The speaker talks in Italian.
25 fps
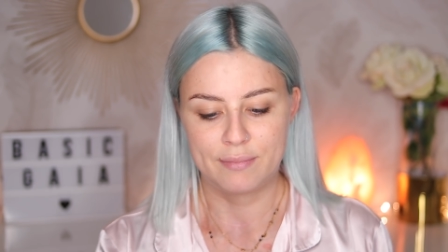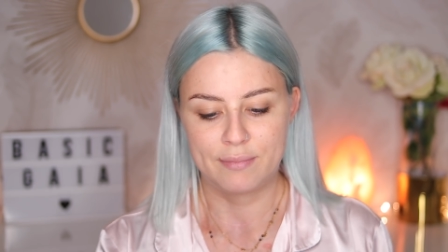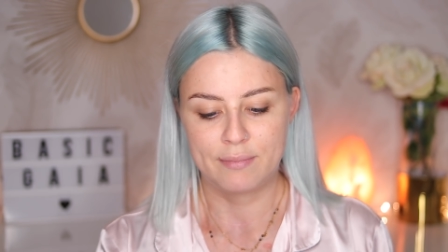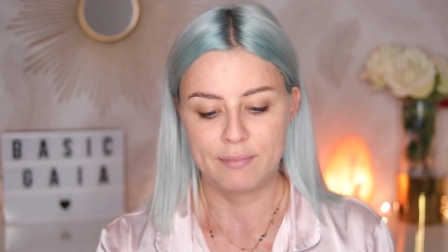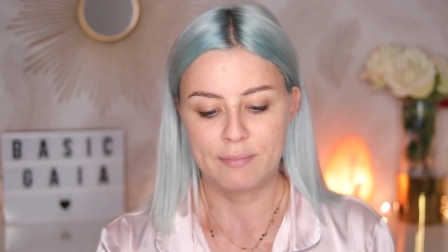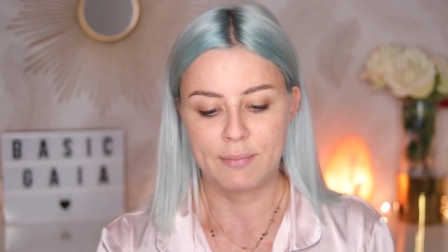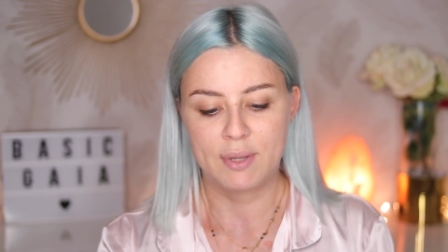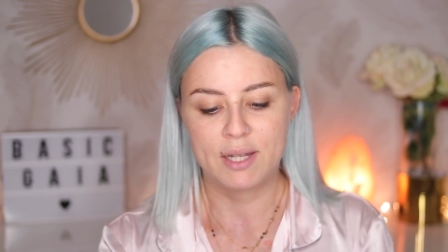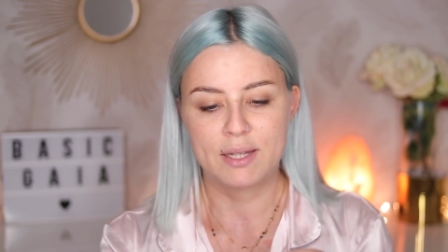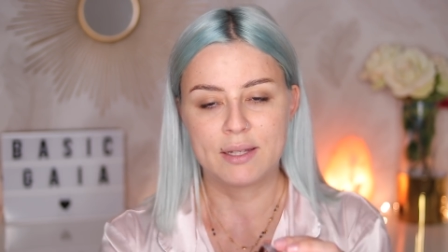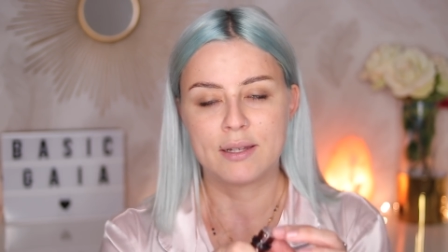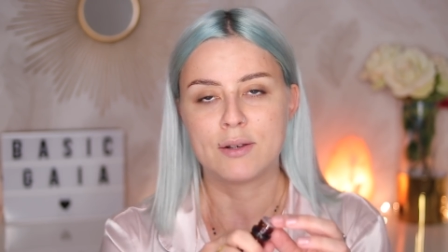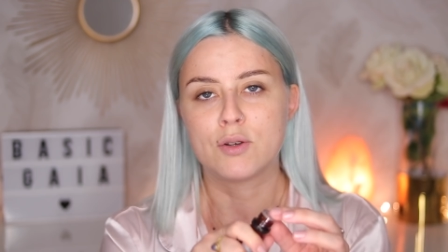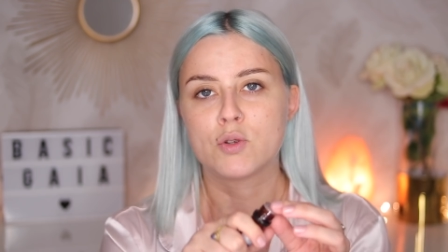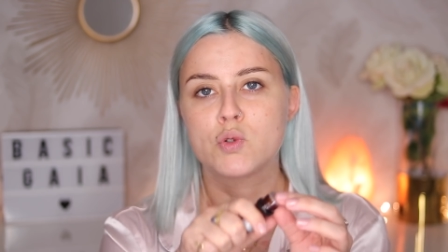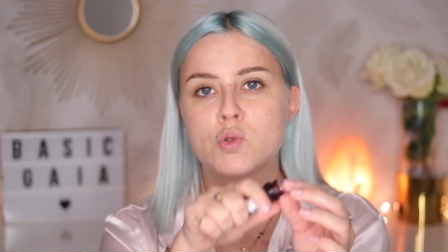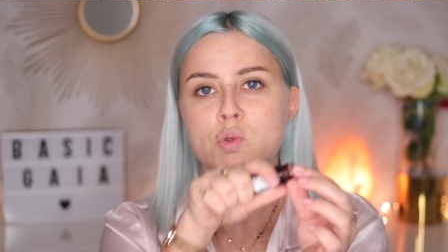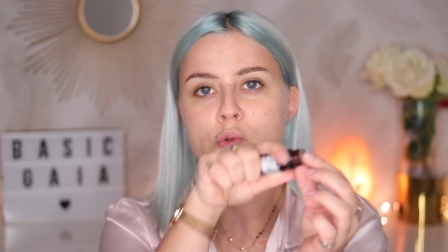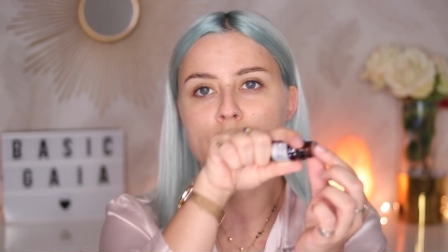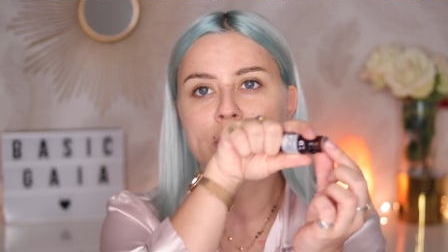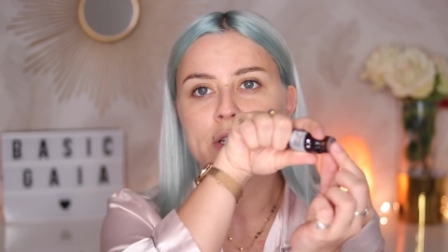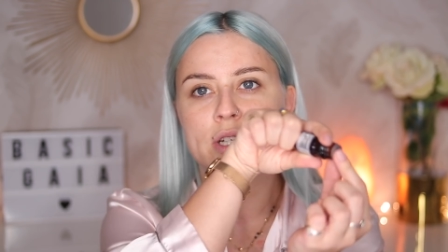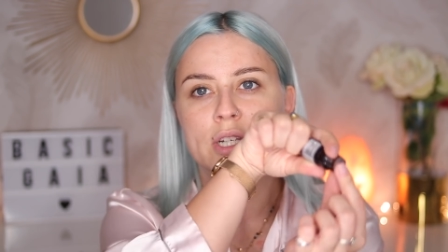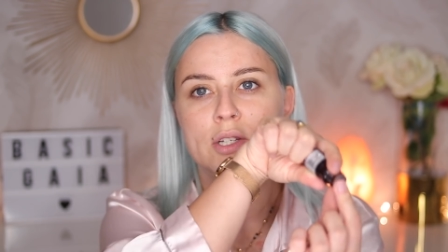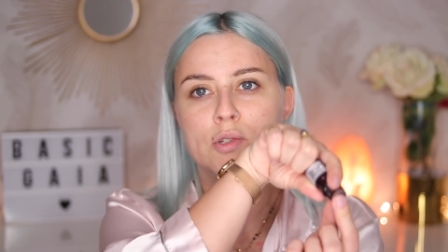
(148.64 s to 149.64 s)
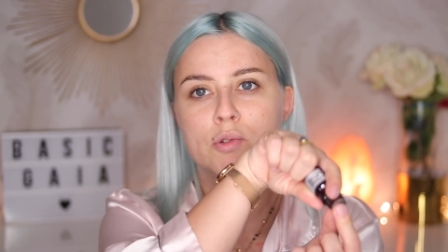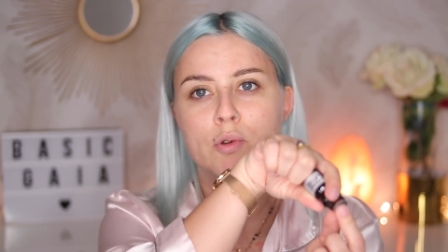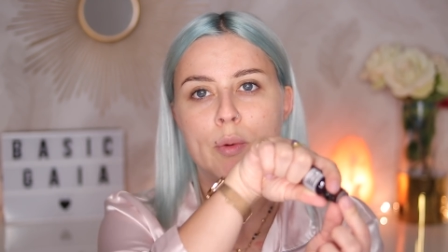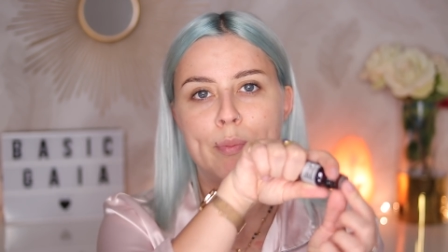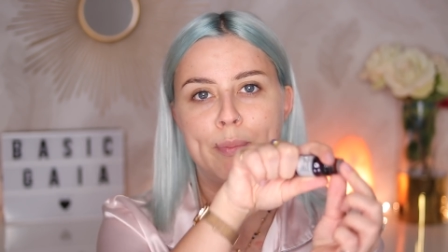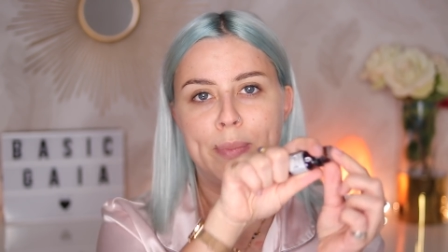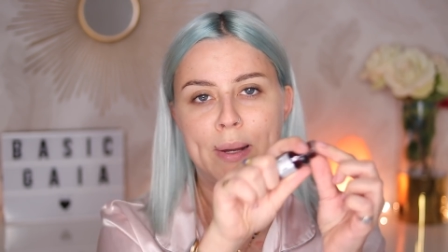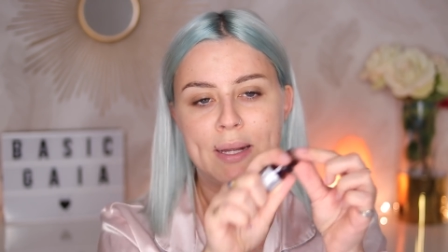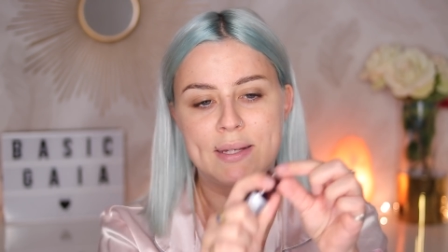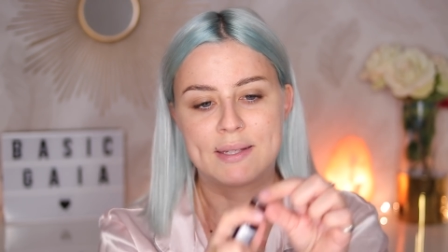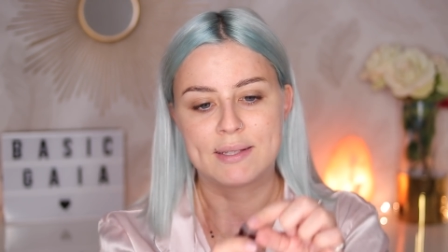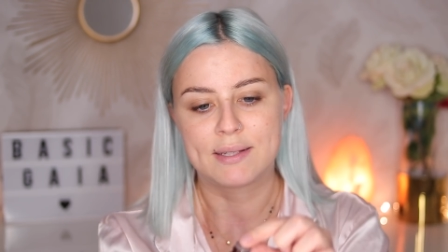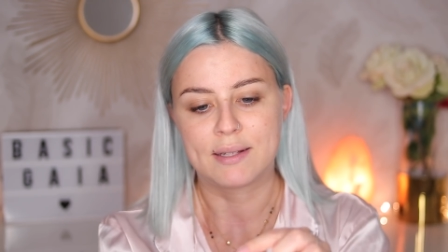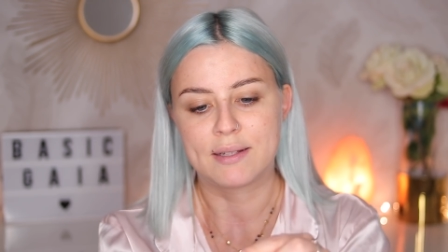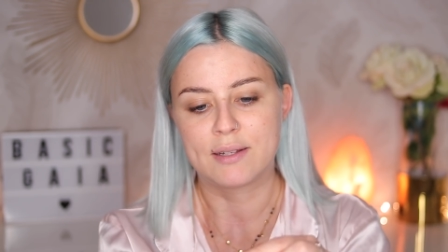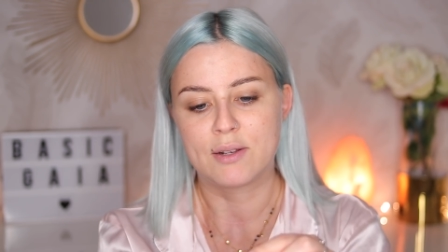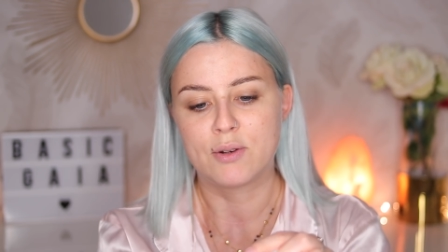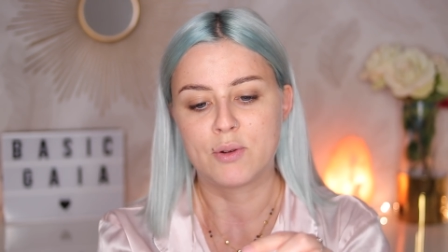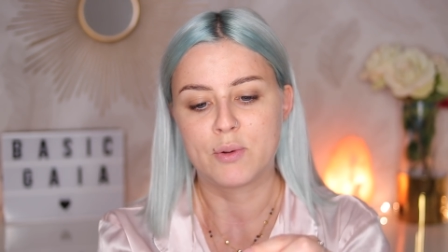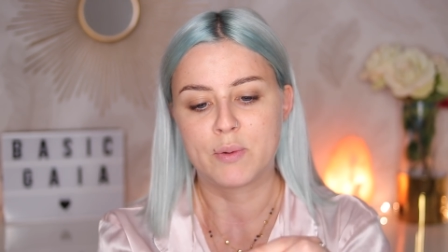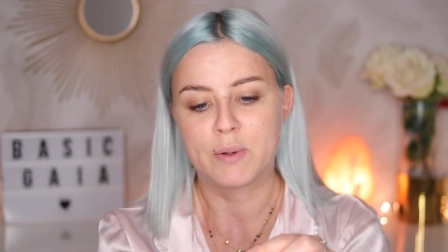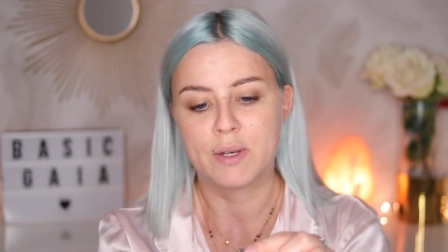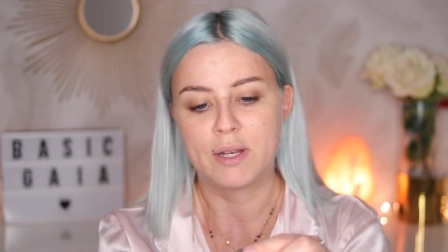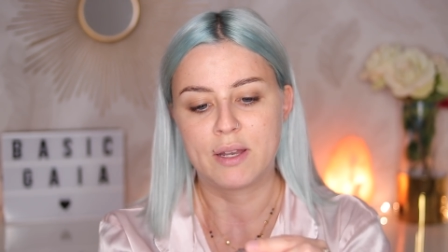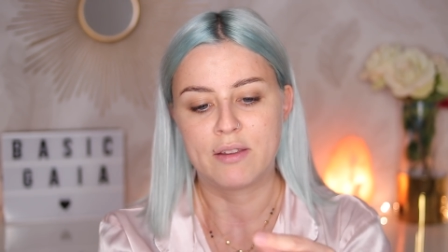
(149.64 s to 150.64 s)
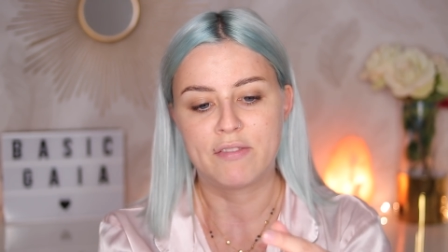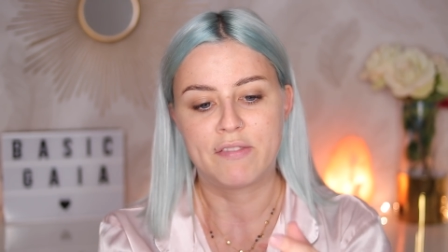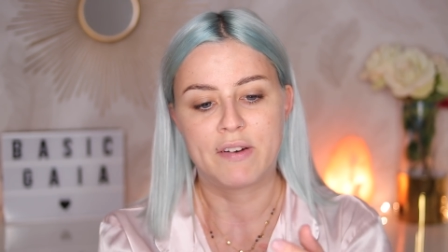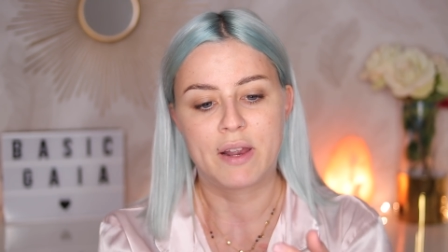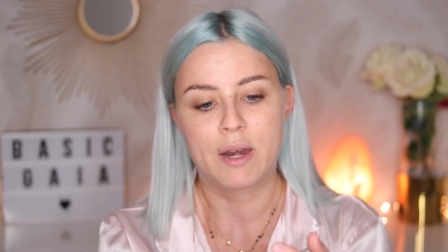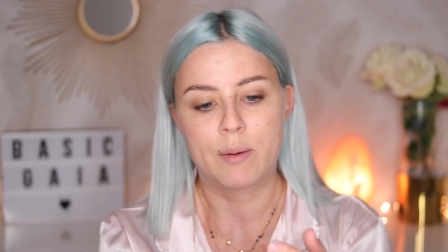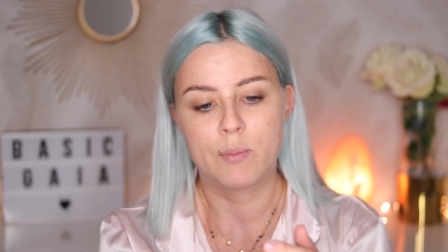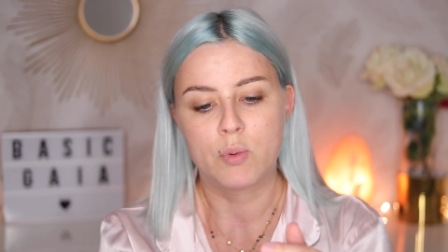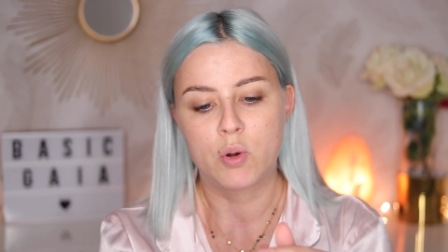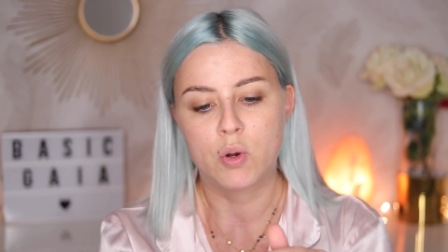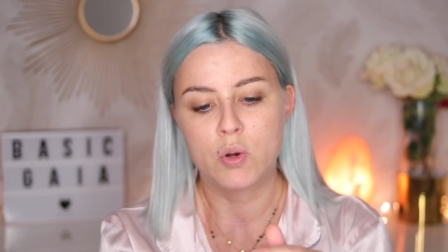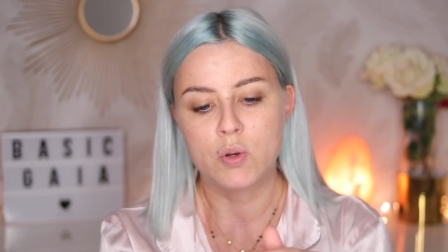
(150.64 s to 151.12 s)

mettilo sul dito e passatelo quindi faremo